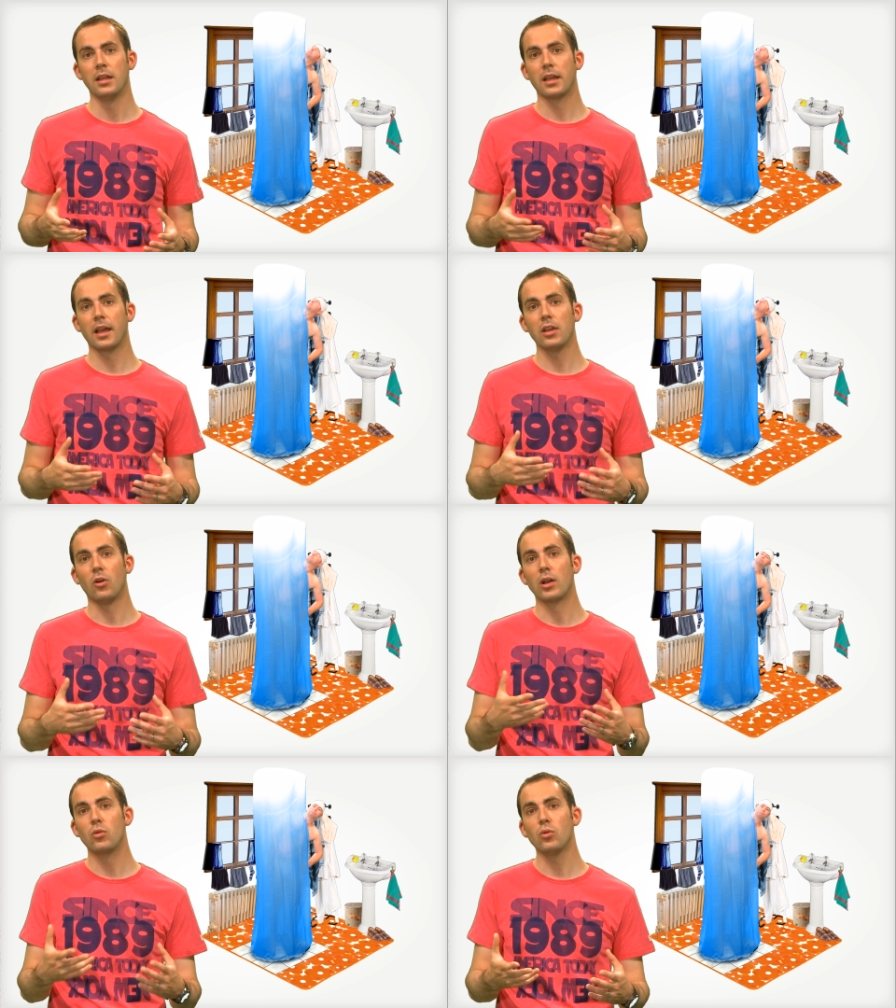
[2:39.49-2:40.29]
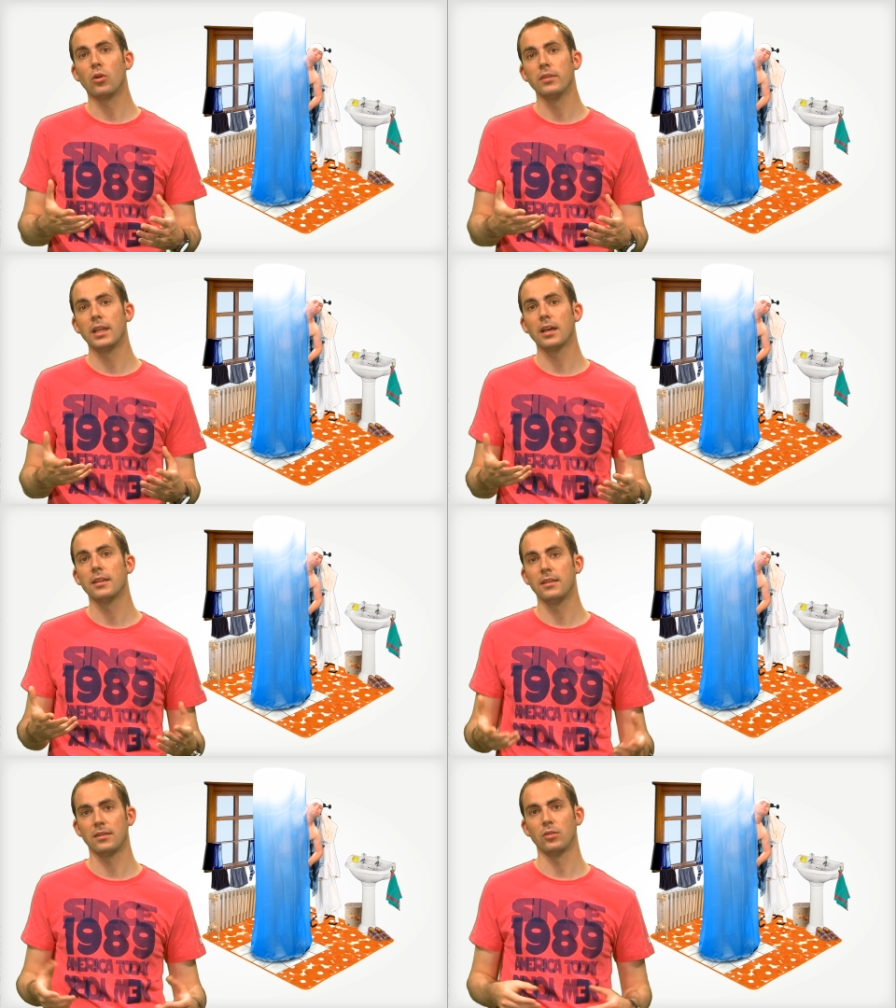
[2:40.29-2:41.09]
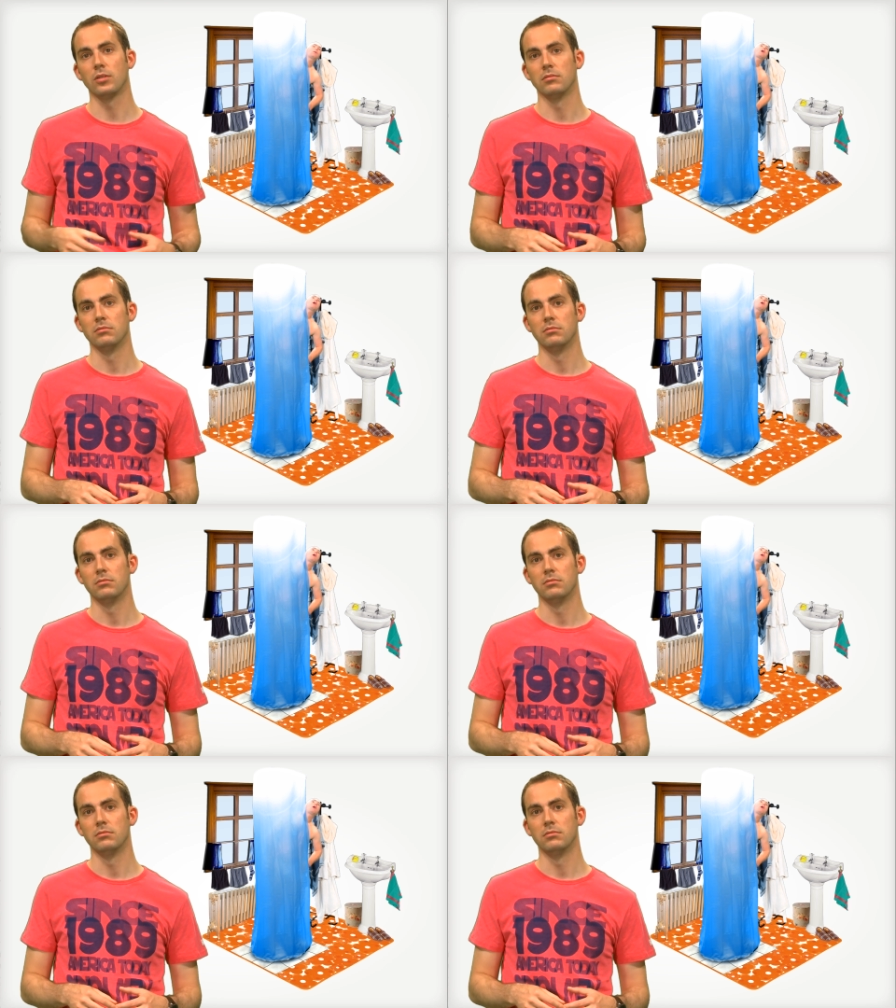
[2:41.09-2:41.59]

créant un courant d'air descendant.